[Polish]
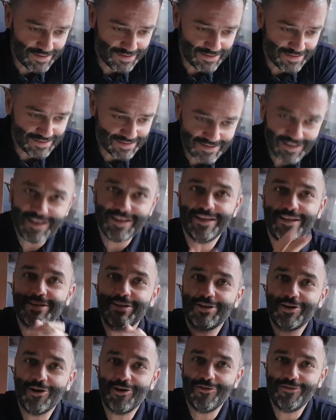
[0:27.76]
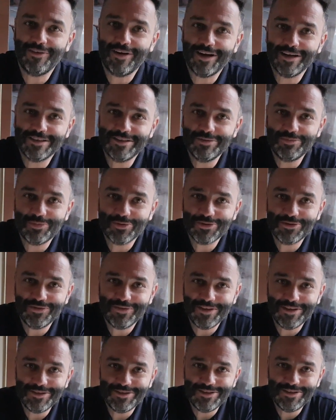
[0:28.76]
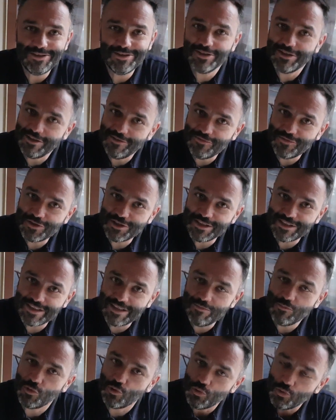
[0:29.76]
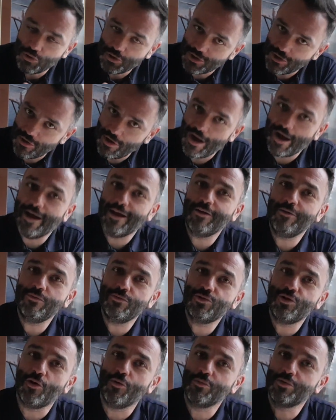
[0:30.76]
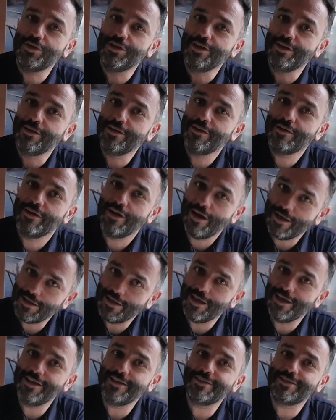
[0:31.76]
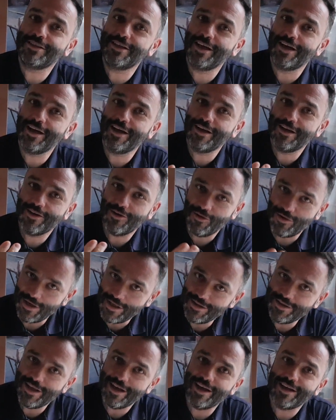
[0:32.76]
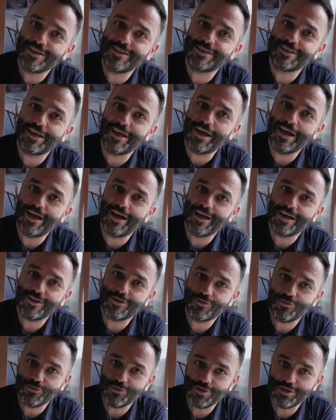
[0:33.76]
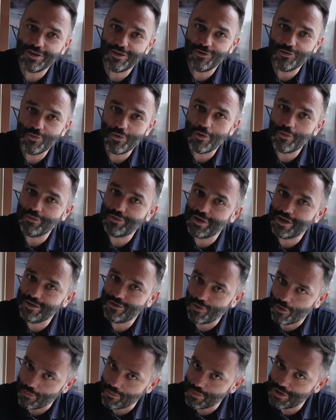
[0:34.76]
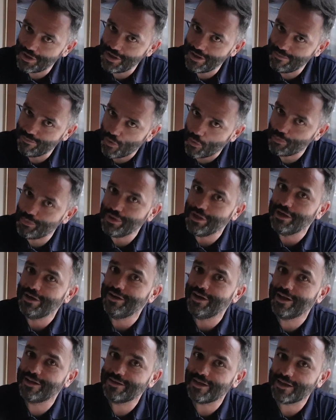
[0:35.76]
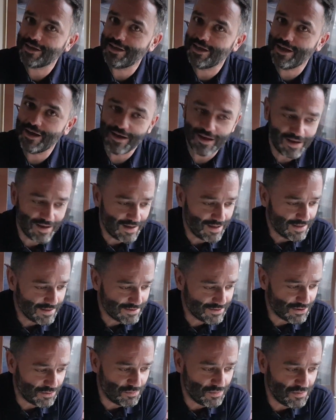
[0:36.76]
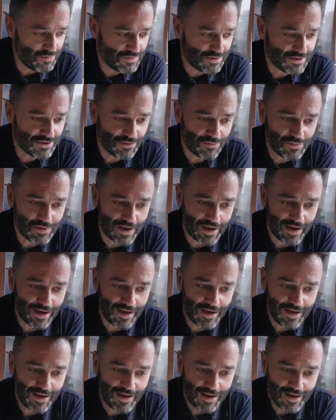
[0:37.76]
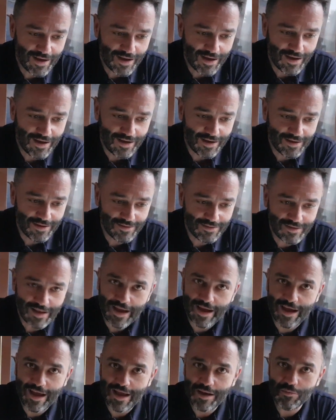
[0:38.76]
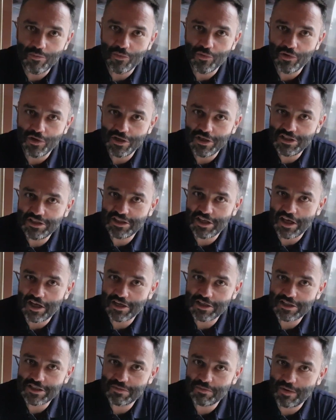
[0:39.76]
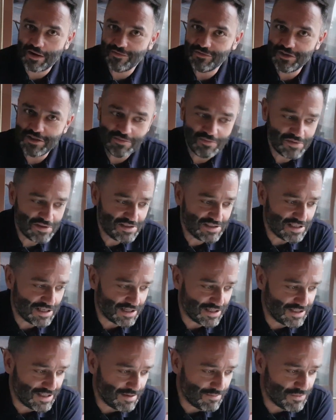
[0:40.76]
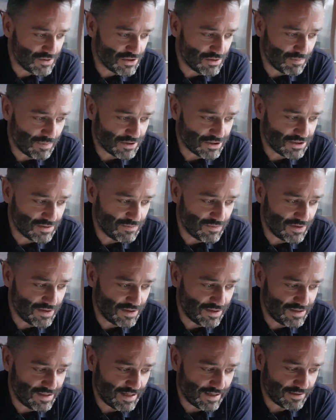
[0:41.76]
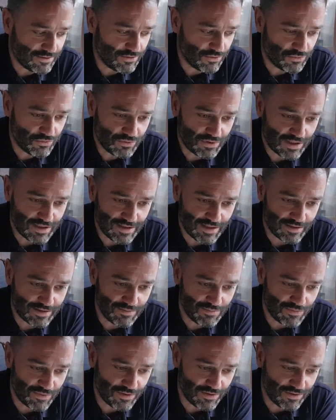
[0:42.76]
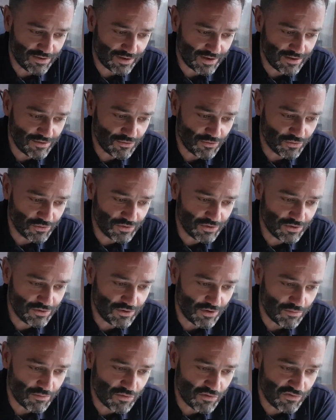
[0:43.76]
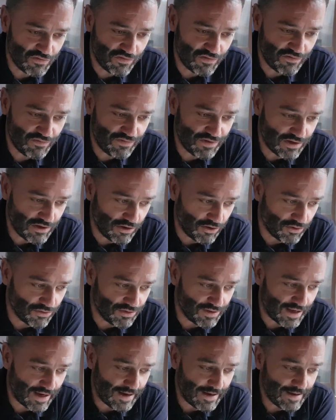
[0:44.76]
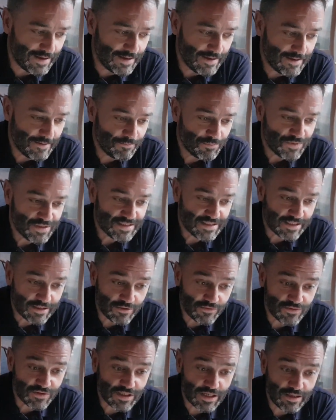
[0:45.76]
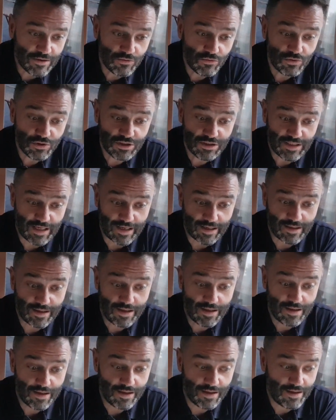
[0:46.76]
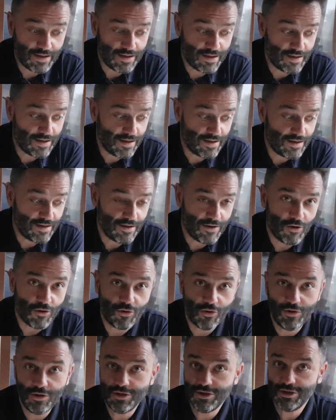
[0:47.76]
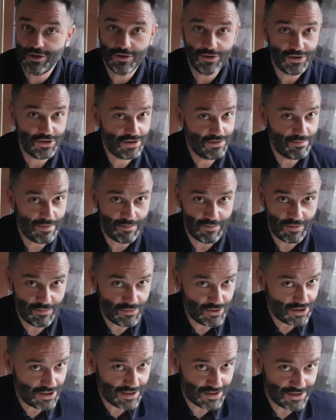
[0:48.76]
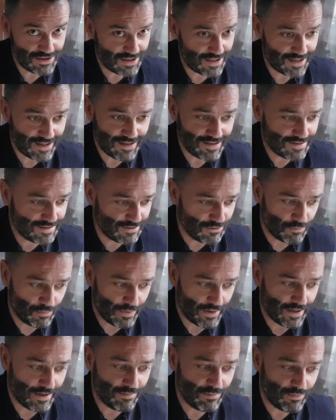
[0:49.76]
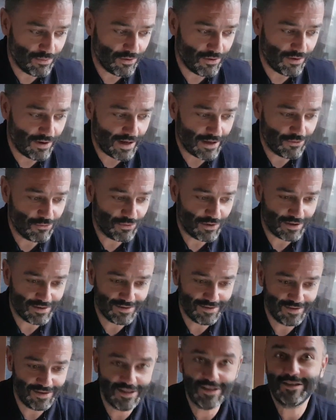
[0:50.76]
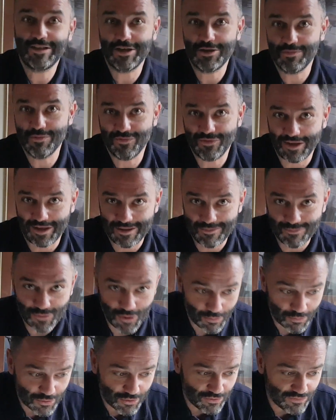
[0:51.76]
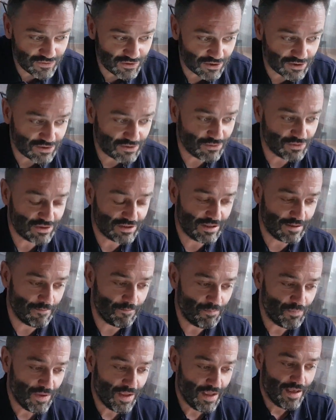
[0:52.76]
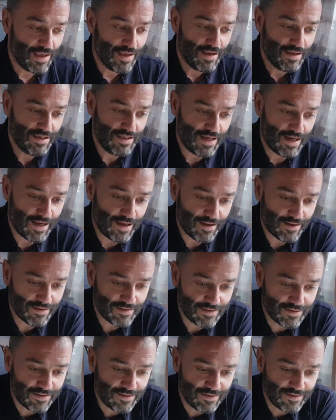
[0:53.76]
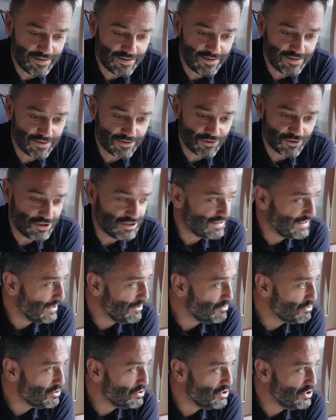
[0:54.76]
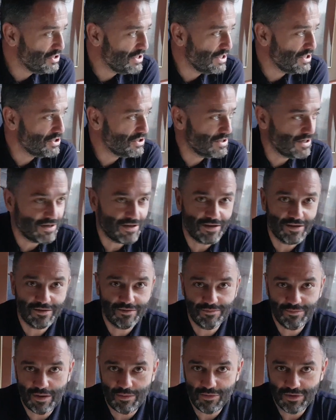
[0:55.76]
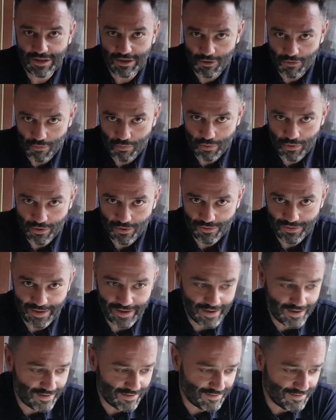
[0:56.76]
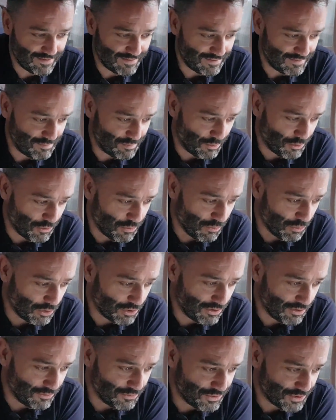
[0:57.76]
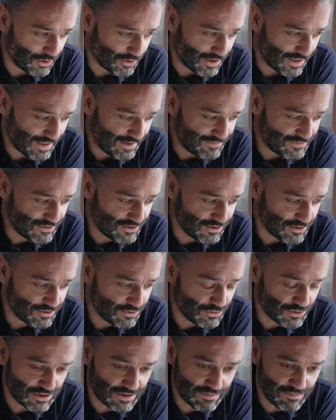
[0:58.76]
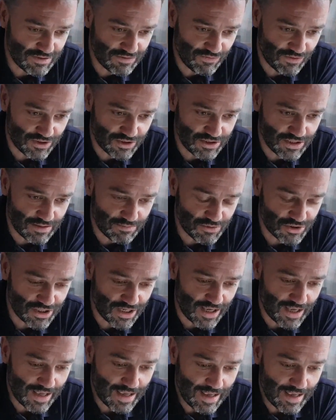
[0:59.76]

zadedykować i poświęcić tym wszystkim, którzy kochają domki angielskie, holenderskie, którzy lubią te domki mobilne. Takie zrobimy sobie e, DM research, sprawdzimy, zerkniemy, zobaczymy jak to tutaj na tym rynku tych domków wygląda. Z tego względu, że tak, e, okoliczności mamy myślę, że super, bo akurat jesteśmy w takim domku, w związku z tym ja e, korzystając dzisiaj, że mamy taką pogodę e, pochmurną trochę, w związku z tym stwierdziłem, że